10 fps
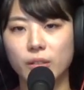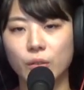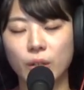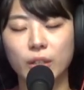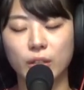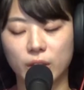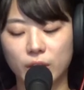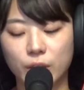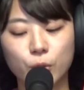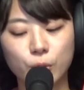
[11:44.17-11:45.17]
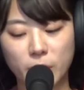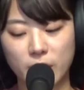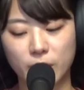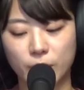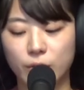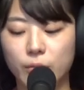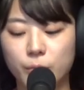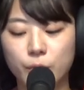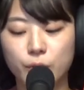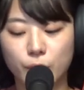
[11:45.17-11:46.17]
の方6名の
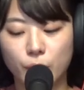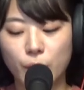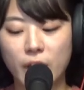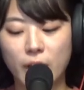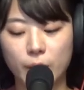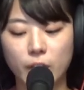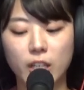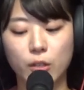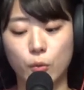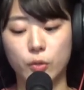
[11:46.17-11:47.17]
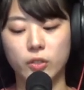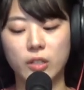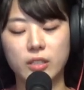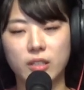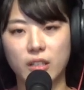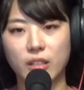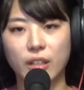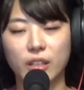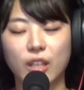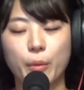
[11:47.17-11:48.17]
分の、えー、ケーキを作らせていた
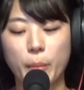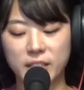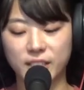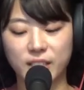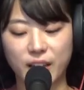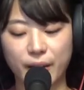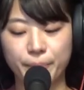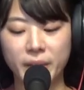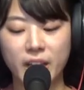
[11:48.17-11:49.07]
だきました、